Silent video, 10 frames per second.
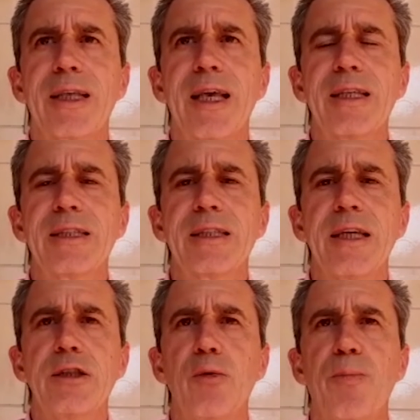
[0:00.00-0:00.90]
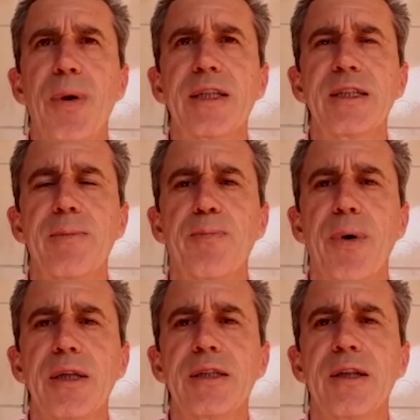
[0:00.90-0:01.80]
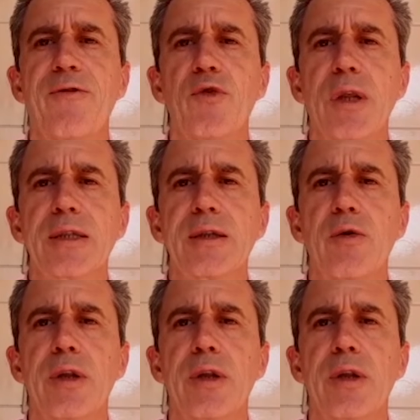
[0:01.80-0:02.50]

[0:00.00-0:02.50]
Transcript: que sejam participantes da Fundação